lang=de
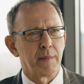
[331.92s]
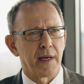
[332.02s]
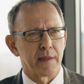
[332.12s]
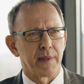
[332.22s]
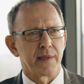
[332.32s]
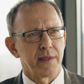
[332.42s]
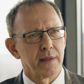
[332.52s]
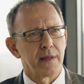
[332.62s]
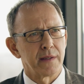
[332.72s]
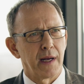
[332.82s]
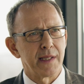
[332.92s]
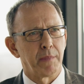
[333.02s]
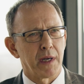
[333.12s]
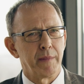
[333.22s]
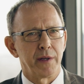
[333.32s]
im Land passiert. Also als
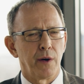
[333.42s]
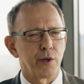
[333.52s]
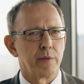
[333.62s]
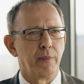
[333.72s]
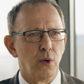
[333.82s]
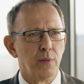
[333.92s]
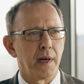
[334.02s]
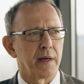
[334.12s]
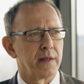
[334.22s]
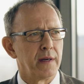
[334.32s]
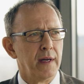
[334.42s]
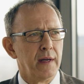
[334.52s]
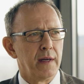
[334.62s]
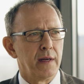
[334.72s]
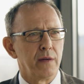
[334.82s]
parlamentarische Beobachter
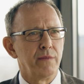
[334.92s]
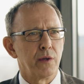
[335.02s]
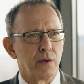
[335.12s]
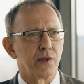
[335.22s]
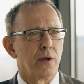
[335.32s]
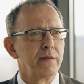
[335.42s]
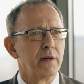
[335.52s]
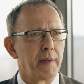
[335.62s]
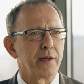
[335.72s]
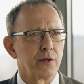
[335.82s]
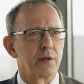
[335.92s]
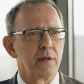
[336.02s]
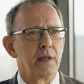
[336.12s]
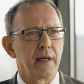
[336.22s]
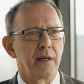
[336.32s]
können wir und sollen wir bei
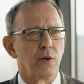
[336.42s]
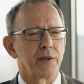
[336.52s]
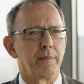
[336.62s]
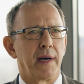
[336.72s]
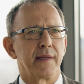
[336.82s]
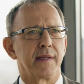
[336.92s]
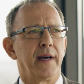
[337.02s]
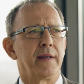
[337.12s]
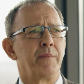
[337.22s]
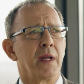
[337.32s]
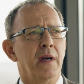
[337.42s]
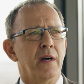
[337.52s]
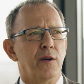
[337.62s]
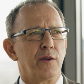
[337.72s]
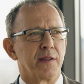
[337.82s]
solchen Dingen auch dabei sein.
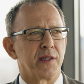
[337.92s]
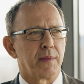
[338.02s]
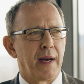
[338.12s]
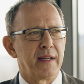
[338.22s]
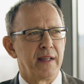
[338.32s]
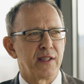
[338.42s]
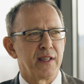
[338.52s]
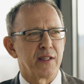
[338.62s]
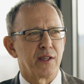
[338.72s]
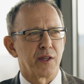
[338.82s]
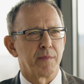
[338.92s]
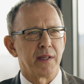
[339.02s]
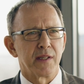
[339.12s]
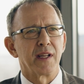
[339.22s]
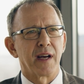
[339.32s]
Und das Zweite ist ja, sage ich mal,
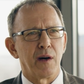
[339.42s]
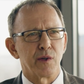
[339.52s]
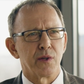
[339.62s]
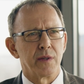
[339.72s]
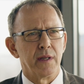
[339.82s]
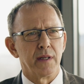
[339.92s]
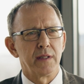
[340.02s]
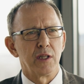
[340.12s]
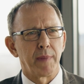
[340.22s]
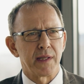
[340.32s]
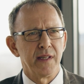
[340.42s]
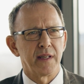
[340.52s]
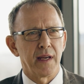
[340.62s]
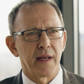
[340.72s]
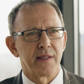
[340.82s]
es ist eine Grauzone. Ne? Die
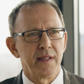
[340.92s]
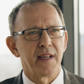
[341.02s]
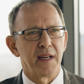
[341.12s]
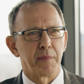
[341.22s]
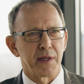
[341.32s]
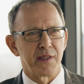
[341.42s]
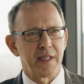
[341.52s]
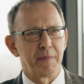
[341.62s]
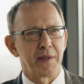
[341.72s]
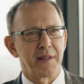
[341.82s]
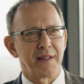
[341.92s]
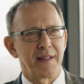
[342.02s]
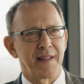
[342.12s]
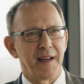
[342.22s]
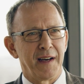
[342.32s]
Spaziergänge sind ja im Prinzip
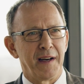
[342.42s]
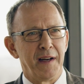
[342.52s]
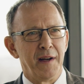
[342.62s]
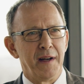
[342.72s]
der,